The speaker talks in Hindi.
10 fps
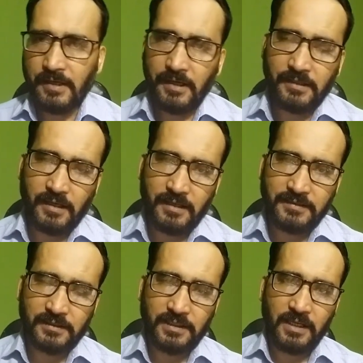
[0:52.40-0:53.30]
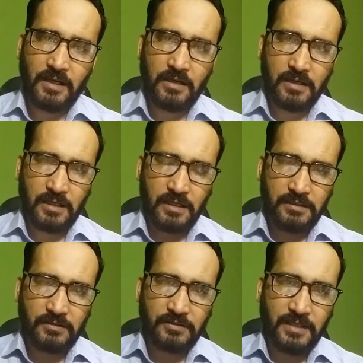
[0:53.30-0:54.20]
ट्रेड करा सकता है और
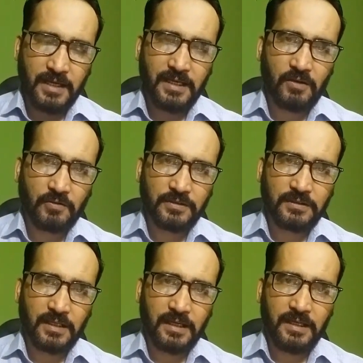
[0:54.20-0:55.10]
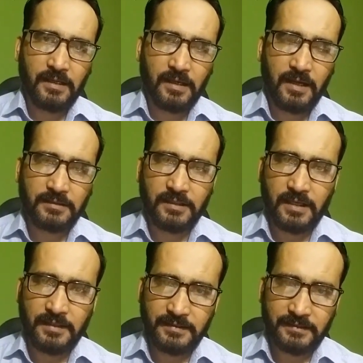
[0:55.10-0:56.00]
इसको जानने की कोशिश करेंगे ये कहाँ
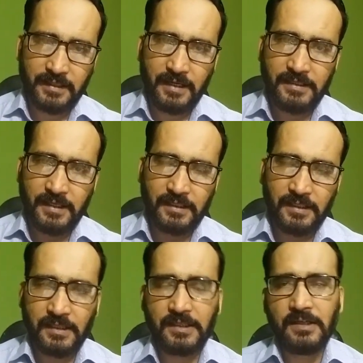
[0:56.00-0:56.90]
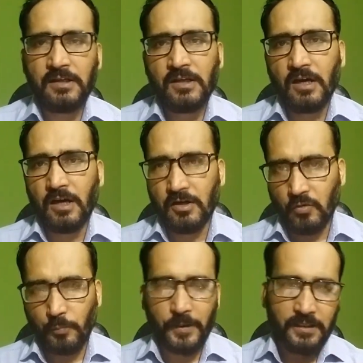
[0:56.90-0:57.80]
तक आ सकता है टेक्निकली
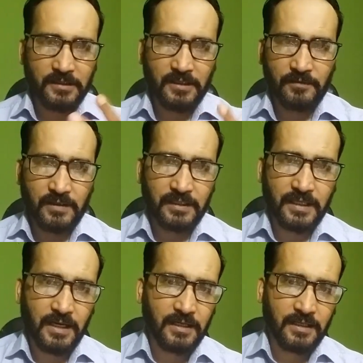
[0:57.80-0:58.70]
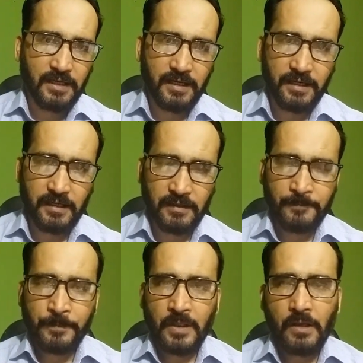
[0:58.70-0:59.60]
और ऊपर की तरफ का क्या हडल रहेगा
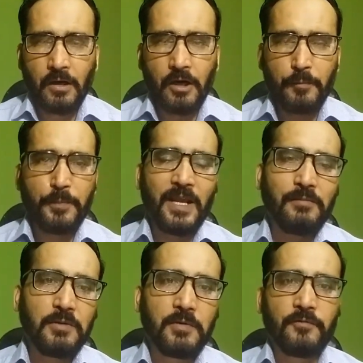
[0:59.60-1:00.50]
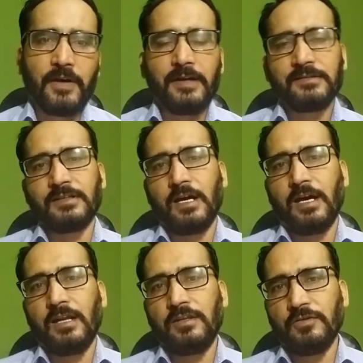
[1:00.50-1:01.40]
और पीएनबी में फ्रेंड्स
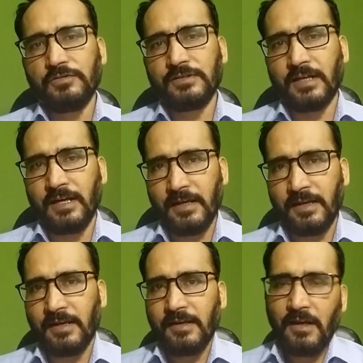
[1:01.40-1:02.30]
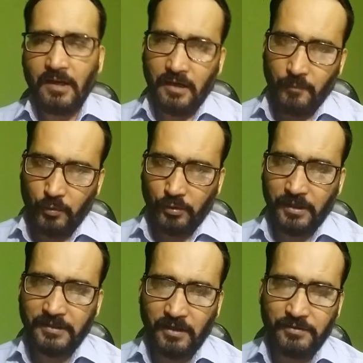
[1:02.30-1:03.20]
न्यूज़ रहे और
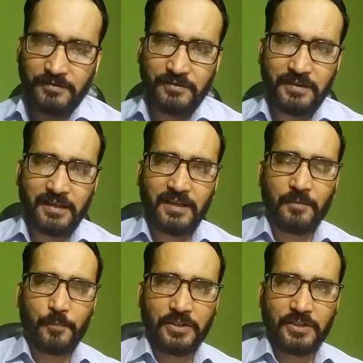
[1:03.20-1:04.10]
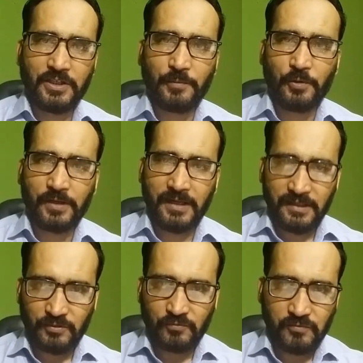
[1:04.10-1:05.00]
ब्रोकरेज हाउस देखिए पॉजिटिव हो गए
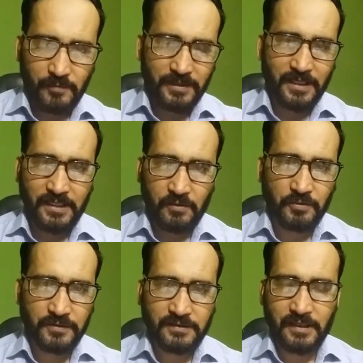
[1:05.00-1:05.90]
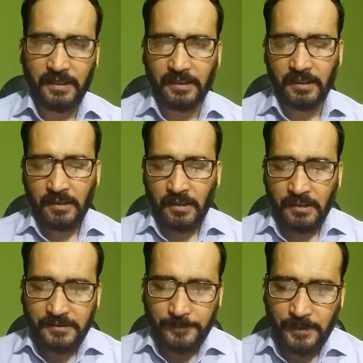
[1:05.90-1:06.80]
हैं तो वो बताने की कोशिश करेंगे
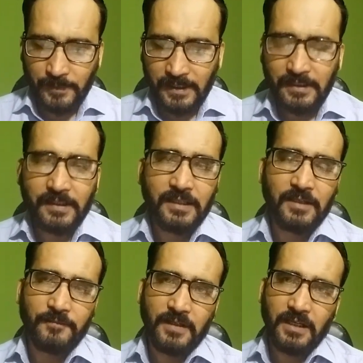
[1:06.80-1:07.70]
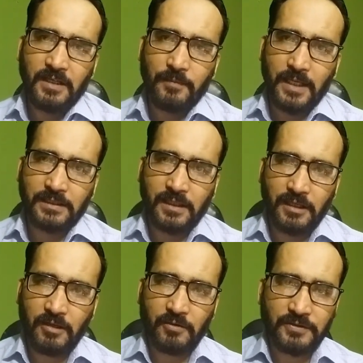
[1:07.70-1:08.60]
सबसे पहले देखिए निफ्टी की बात
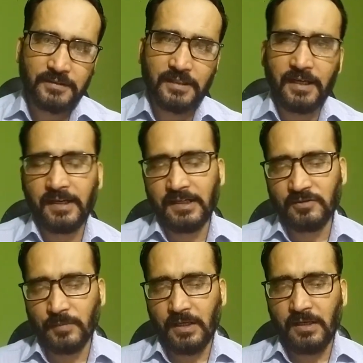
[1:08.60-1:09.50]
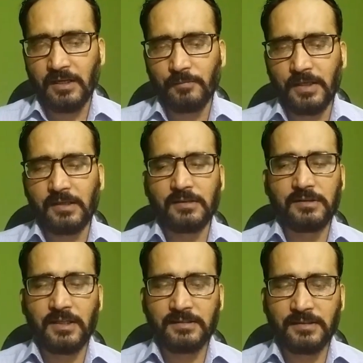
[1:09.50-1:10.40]
करने की कोशिश करेंगे इसमें लगभग
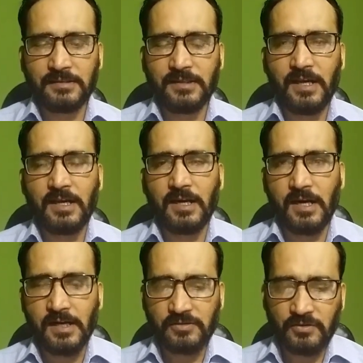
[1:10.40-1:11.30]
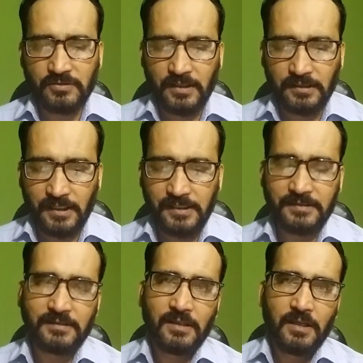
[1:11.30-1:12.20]
दस हज़ार आठ सौ
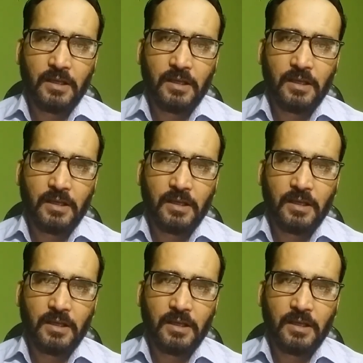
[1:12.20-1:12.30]
सैंतालीस